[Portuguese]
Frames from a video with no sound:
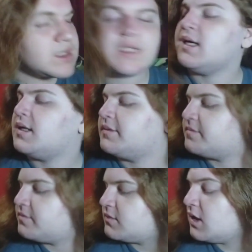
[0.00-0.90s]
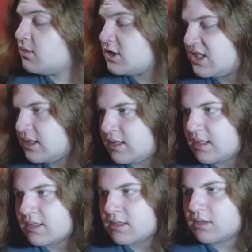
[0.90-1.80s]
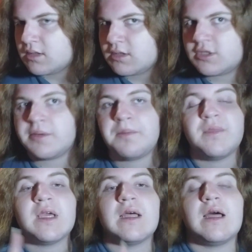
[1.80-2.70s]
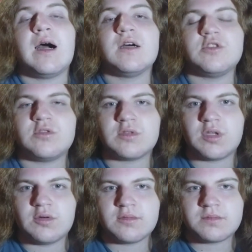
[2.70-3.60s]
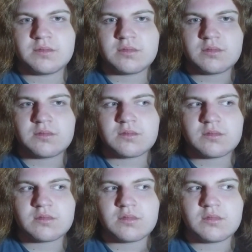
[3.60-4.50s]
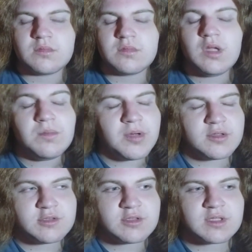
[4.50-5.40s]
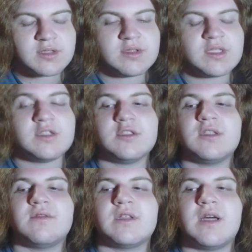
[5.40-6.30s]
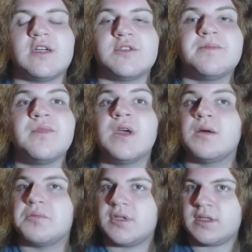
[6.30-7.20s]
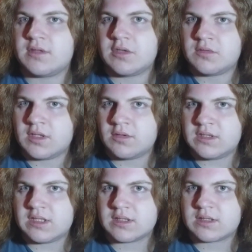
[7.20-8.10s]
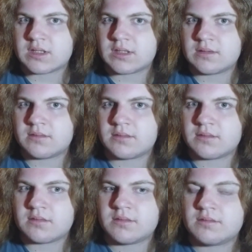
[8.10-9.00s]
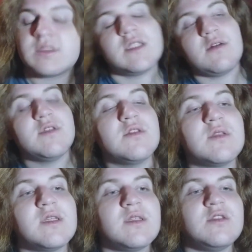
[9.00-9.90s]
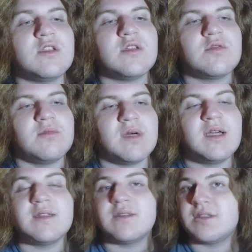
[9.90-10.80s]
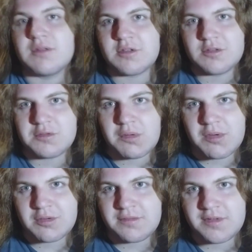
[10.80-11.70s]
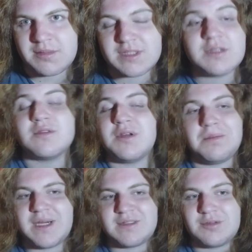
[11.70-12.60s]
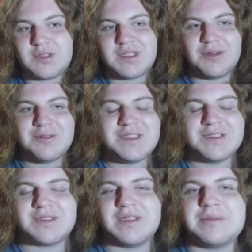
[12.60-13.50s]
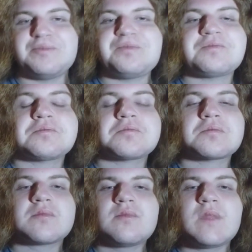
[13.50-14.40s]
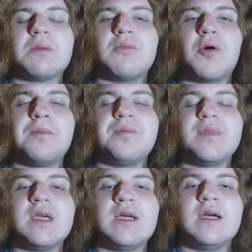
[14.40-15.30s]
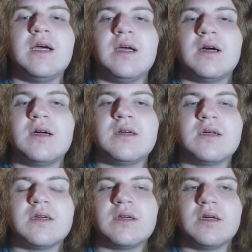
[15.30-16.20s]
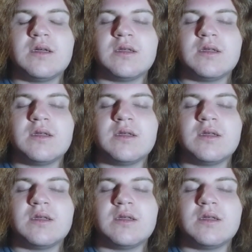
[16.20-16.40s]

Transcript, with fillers: Ok, eu achei interessante. Acho que eu. Não posso dizer que eu entendi, na verdade, porém eu tenho teorias. Que talvez eu tenha entendido, mas enquanto não tiver uma confirmação, não passam de teorias, né? Bom. Uh,